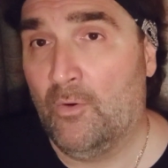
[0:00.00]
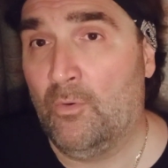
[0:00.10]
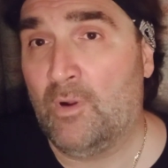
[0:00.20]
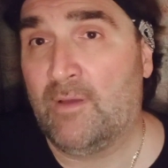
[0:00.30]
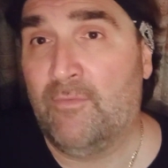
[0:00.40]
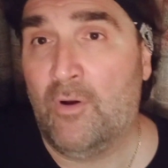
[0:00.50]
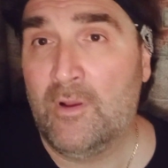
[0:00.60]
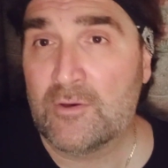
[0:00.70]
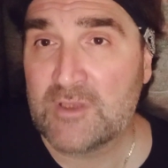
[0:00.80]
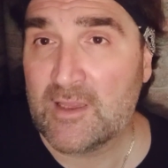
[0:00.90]
Ora voi
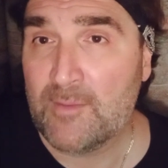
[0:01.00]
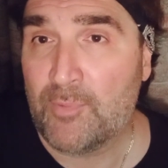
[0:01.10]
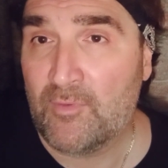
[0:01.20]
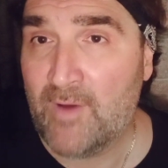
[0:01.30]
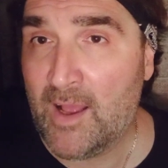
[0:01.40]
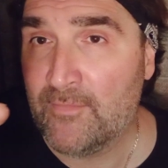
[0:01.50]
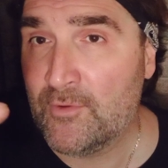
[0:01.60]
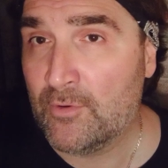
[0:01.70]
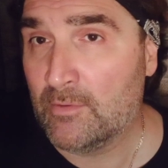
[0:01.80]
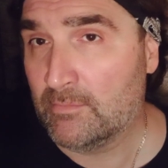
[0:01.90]
lo state
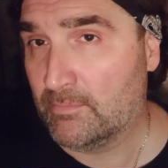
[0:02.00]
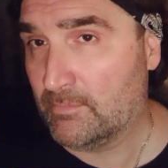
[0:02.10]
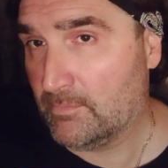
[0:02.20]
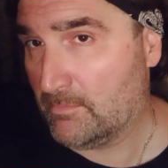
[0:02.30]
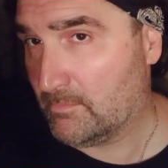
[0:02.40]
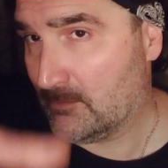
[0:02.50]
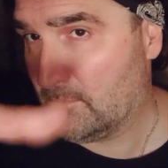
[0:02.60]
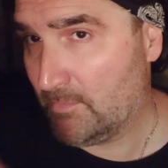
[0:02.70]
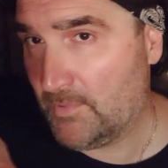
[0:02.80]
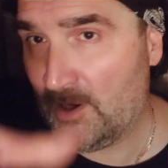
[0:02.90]
provando
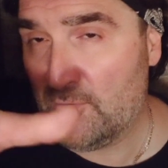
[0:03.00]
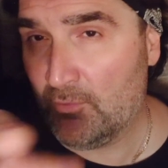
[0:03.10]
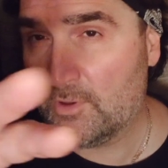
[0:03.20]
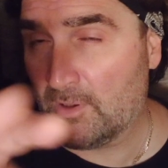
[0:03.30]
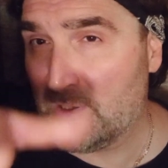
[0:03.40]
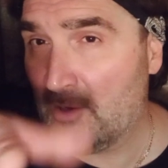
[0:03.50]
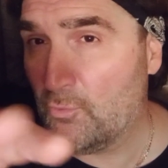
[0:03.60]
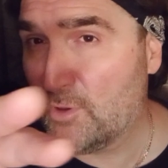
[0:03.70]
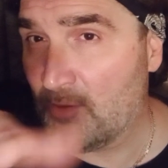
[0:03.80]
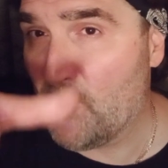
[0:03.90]

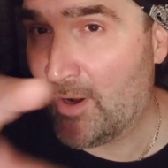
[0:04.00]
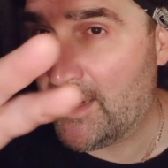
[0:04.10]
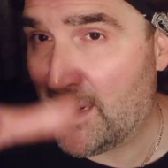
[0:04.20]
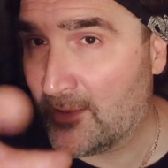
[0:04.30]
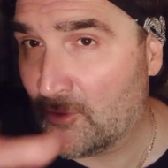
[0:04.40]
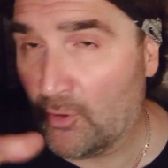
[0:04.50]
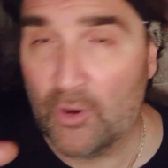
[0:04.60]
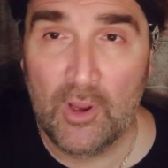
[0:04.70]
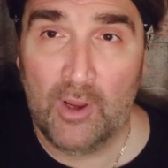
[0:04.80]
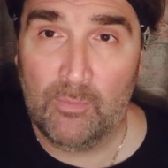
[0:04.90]
nell'ultimo annetto.
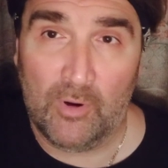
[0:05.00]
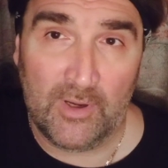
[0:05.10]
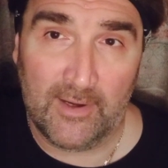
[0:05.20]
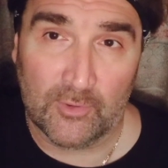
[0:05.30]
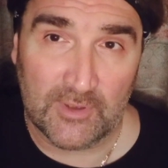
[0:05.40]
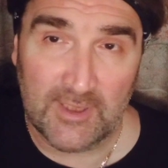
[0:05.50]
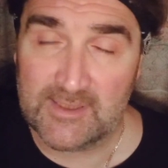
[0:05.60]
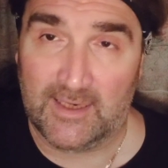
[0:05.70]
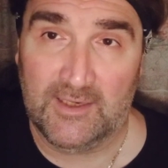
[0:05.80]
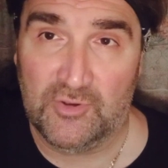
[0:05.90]
Poi le
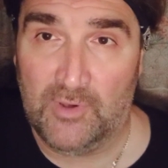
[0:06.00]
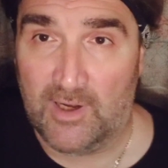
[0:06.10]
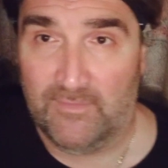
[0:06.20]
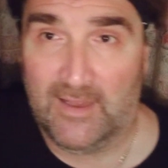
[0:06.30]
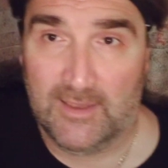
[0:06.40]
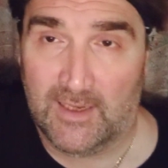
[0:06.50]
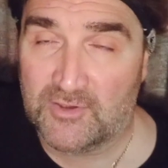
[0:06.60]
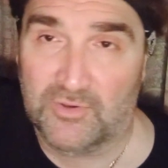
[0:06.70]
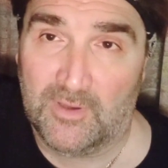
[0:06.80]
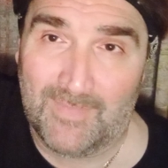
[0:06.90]
notizie che sono arrivate
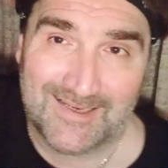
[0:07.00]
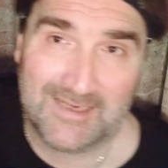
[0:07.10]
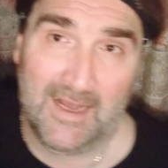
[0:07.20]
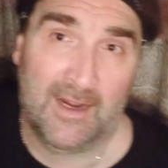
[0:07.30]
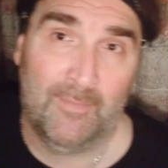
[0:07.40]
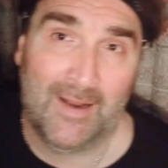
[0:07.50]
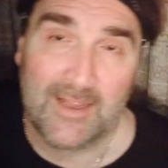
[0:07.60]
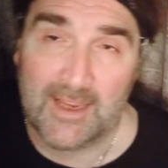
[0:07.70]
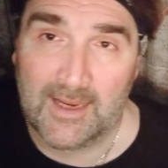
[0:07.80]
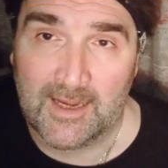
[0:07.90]
adesso di Massara e
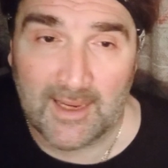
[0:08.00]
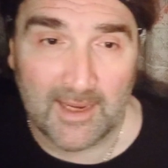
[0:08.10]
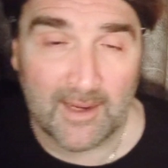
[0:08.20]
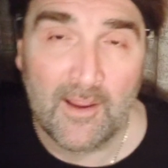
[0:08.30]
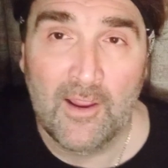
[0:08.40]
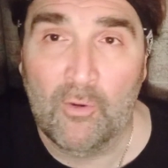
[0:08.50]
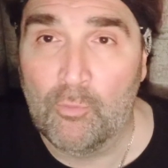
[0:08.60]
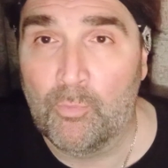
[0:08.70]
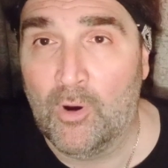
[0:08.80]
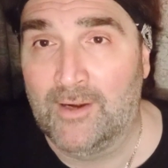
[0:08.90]
Maldini
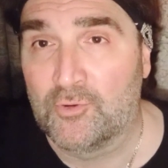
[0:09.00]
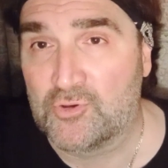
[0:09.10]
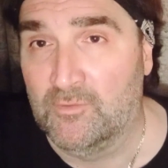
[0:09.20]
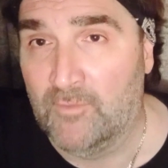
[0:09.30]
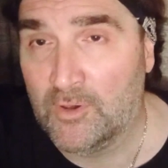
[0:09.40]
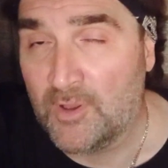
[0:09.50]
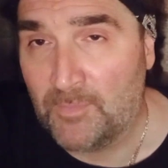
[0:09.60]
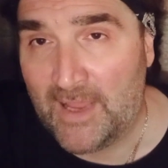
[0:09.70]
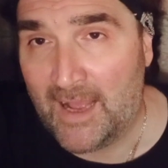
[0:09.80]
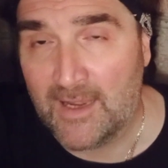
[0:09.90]
un po' hanno sconvolto i
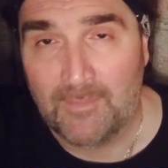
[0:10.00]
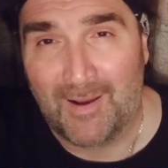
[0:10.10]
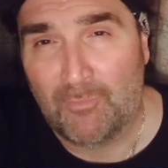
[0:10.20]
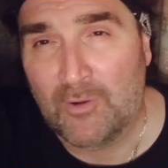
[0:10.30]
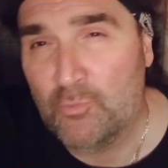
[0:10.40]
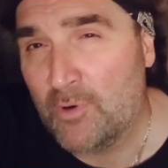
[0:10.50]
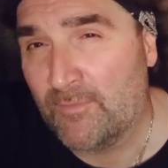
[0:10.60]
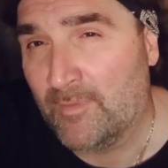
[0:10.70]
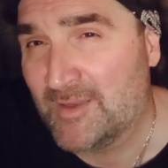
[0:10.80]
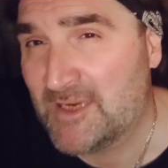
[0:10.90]
piani, ma qualcuno
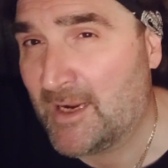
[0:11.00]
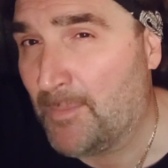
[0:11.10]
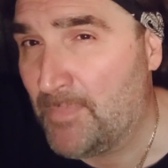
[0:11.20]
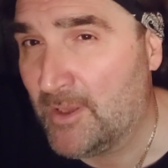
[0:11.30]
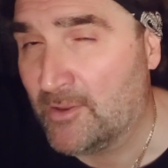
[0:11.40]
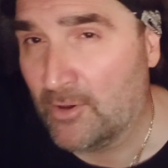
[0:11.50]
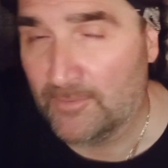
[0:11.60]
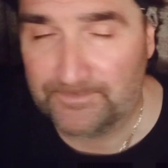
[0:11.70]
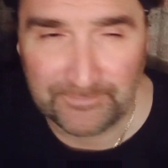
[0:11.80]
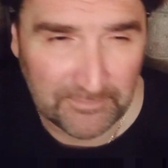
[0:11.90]
aveva già
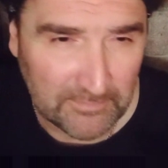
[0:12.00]
capito